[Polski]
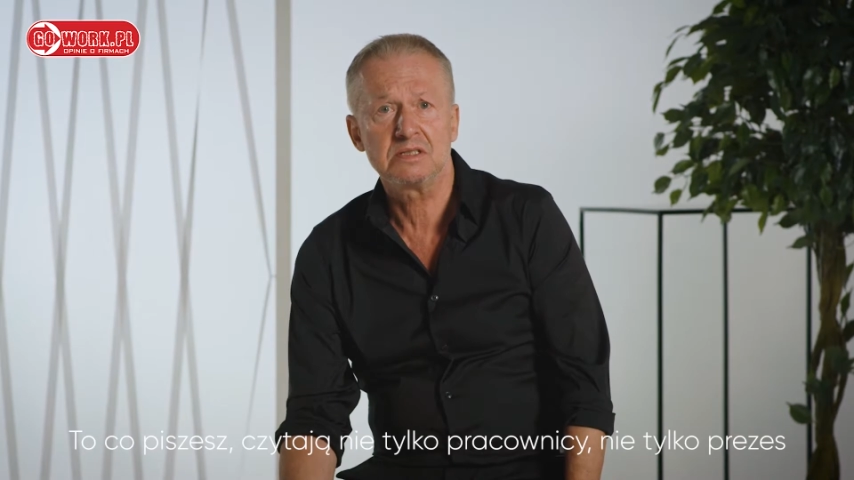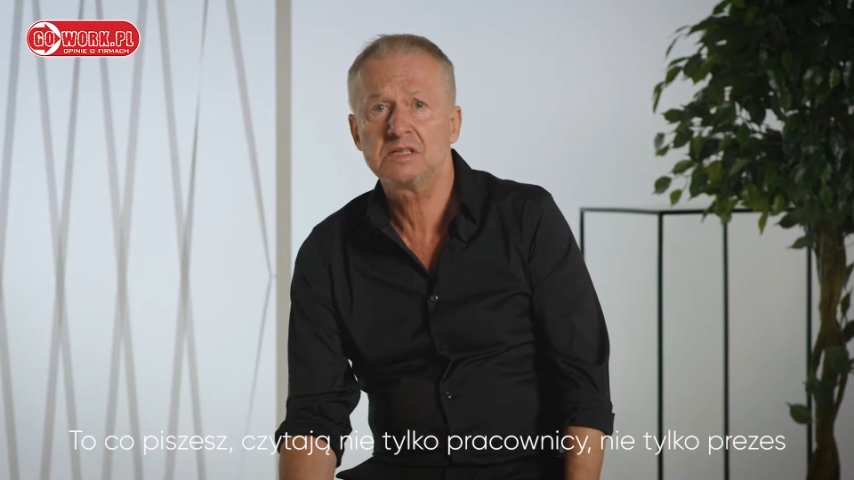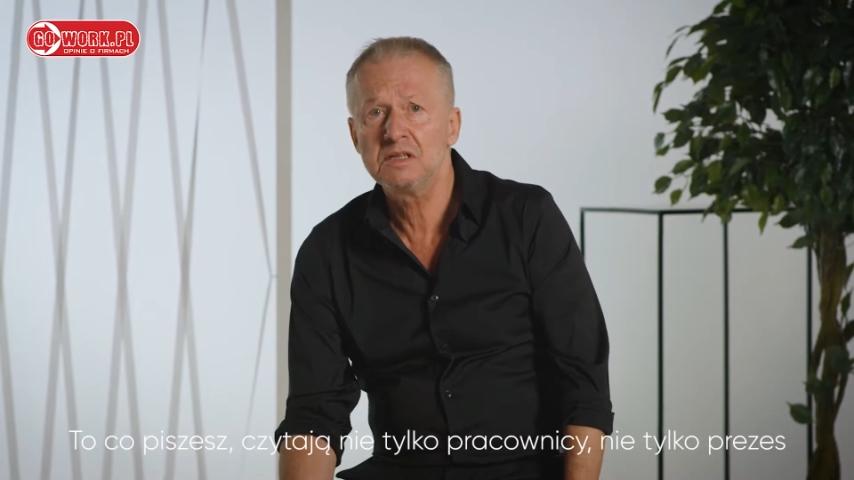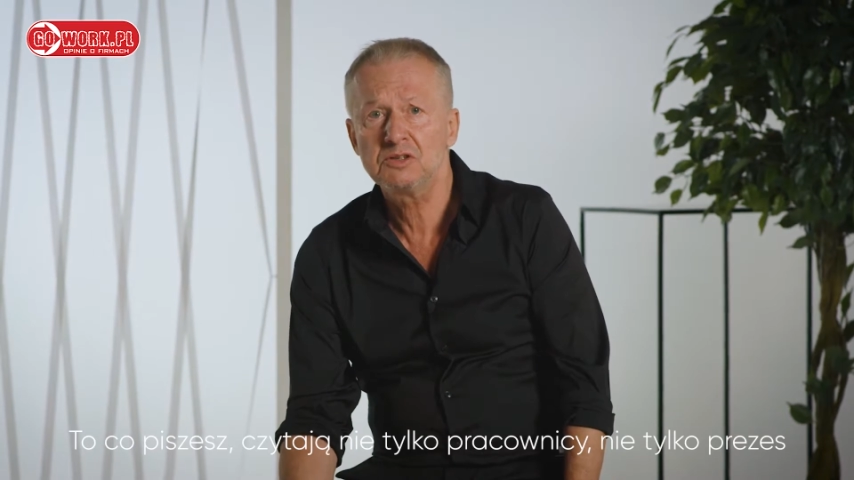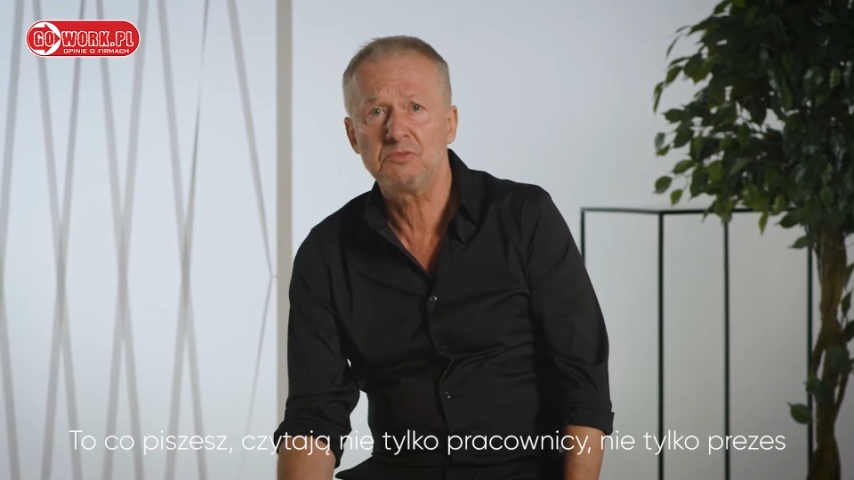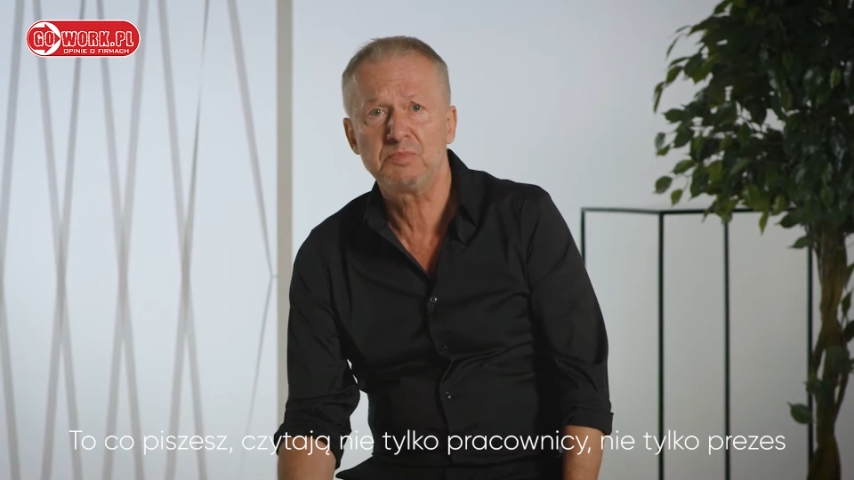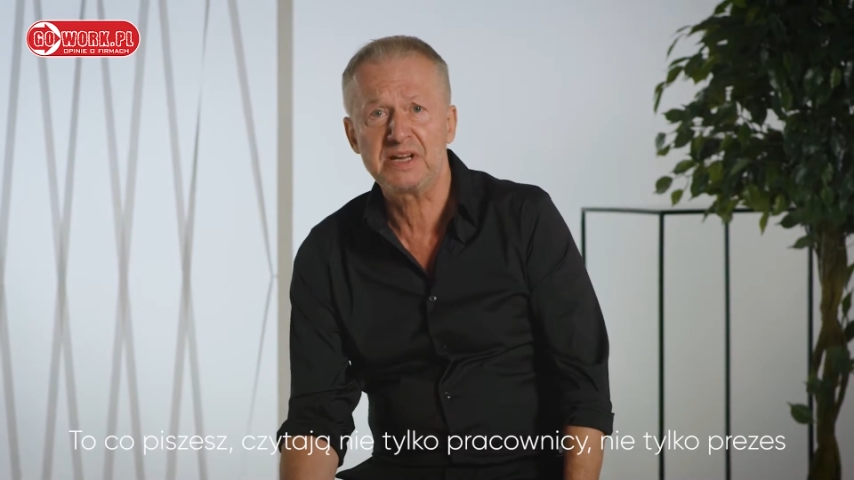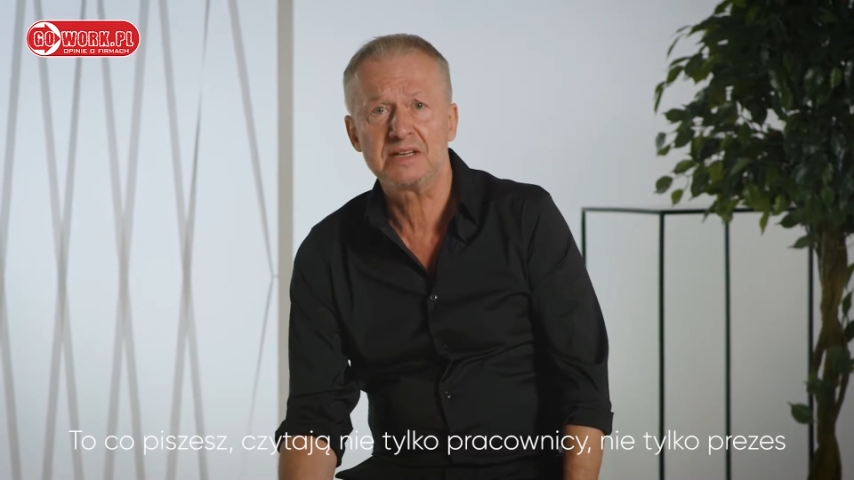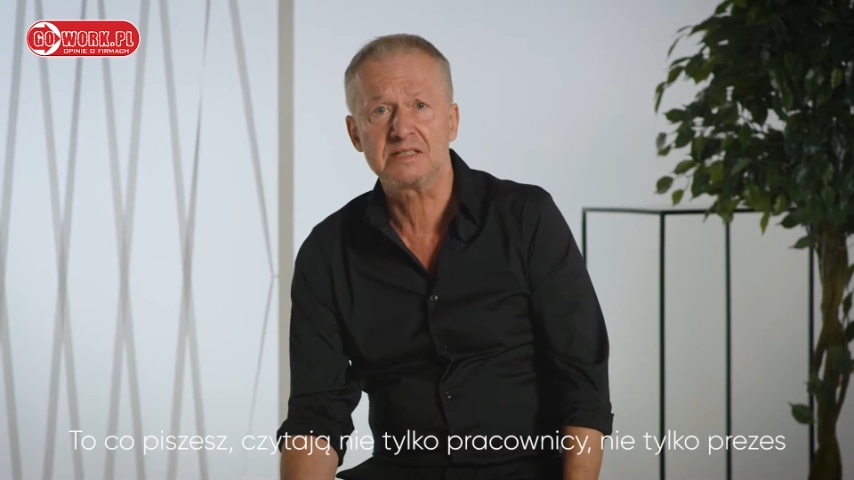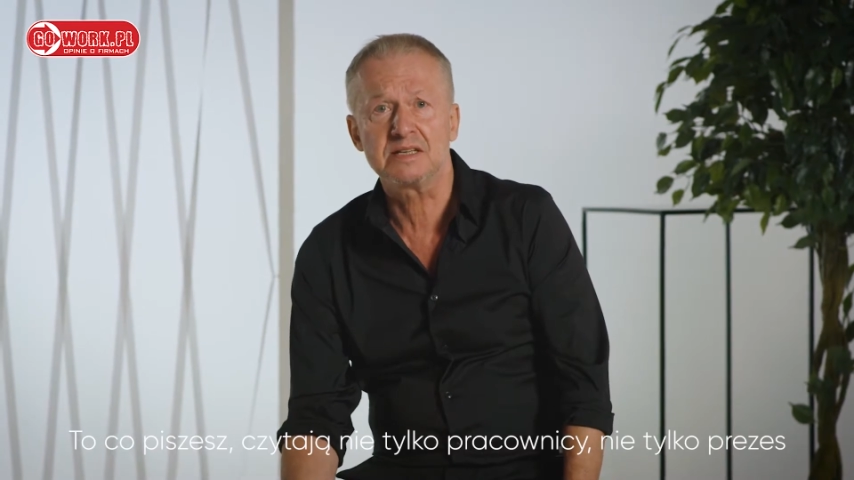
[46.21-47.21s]
nie tylko
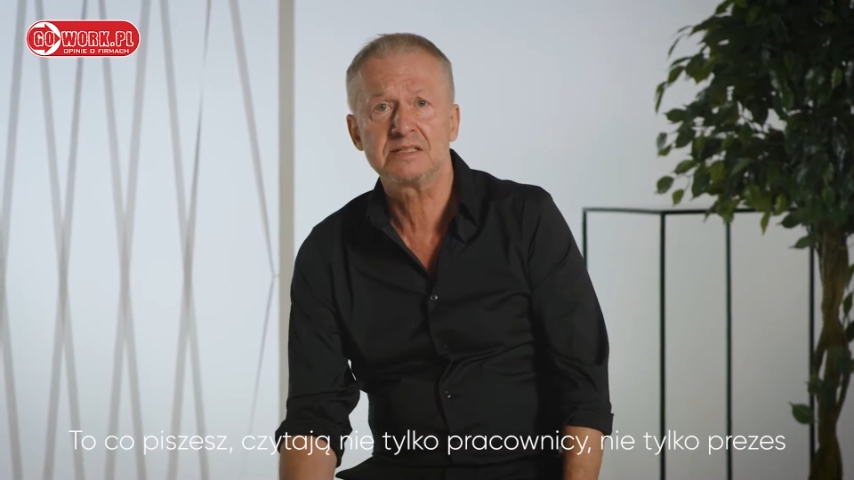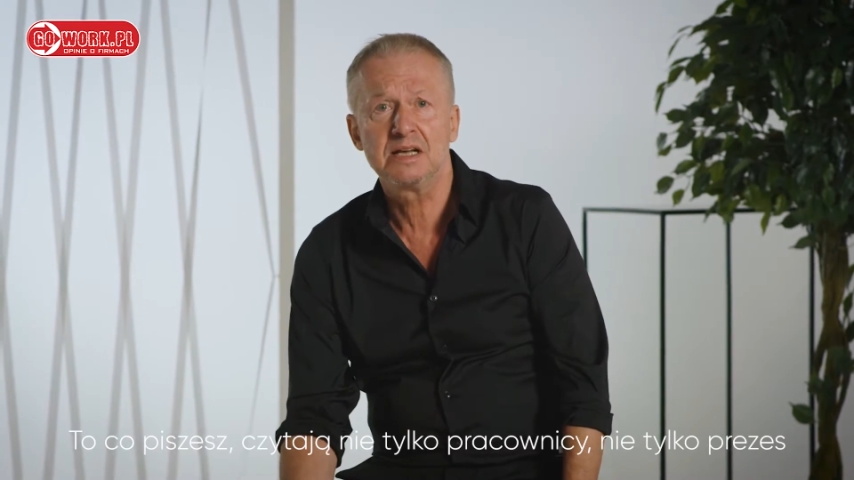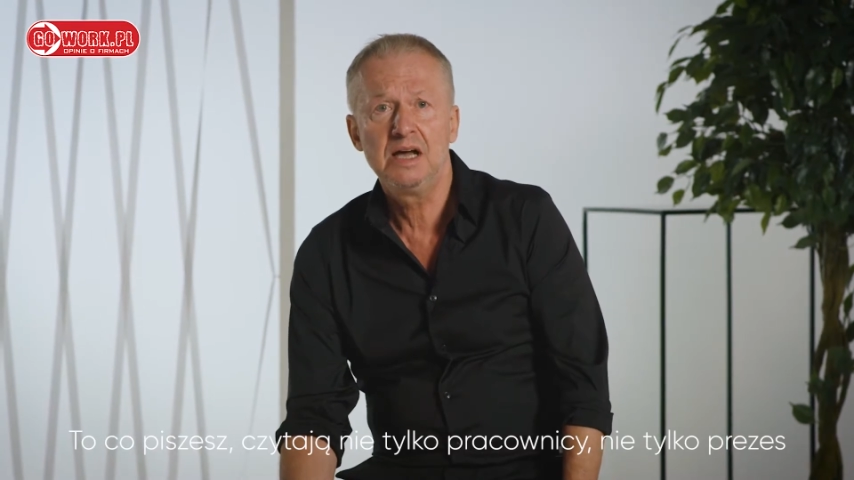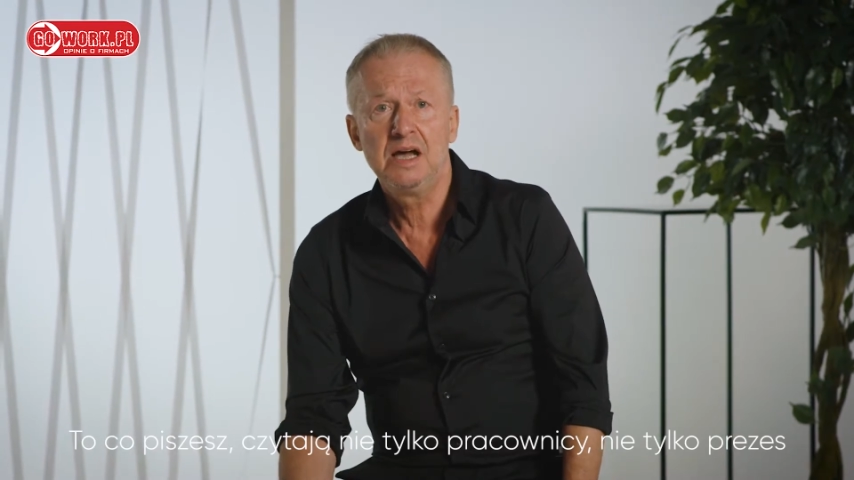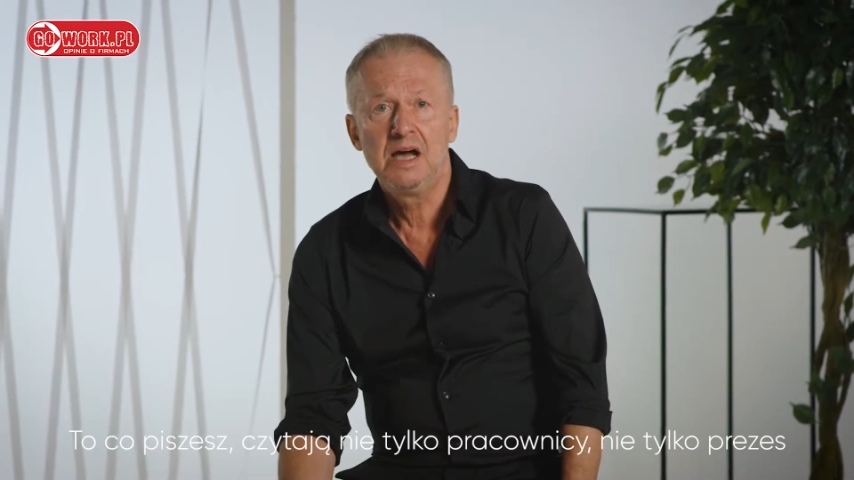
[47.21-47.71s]
prezes,